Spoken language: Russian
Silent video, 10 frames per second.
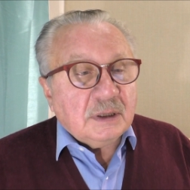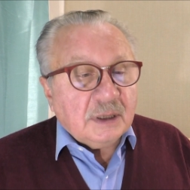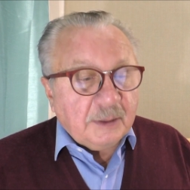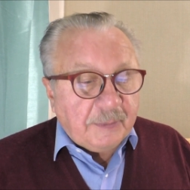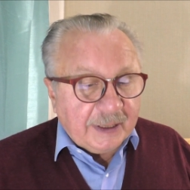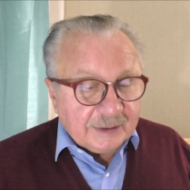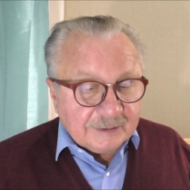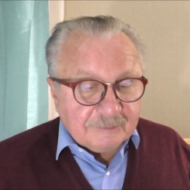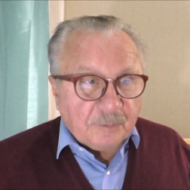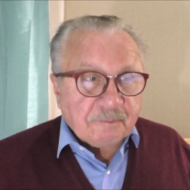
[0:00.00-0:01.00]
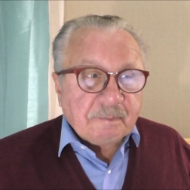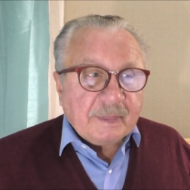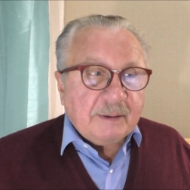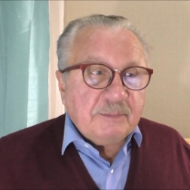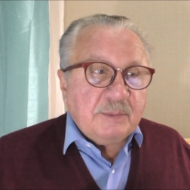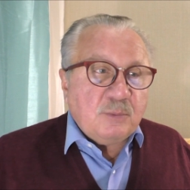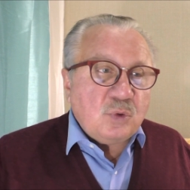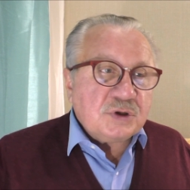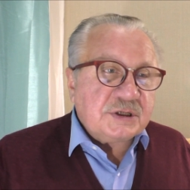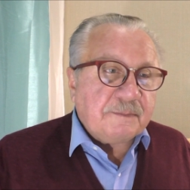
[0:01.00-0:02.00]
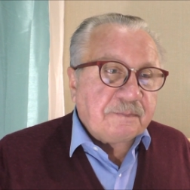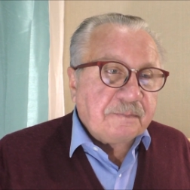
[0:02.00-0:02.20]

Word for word: И поэтому мы можем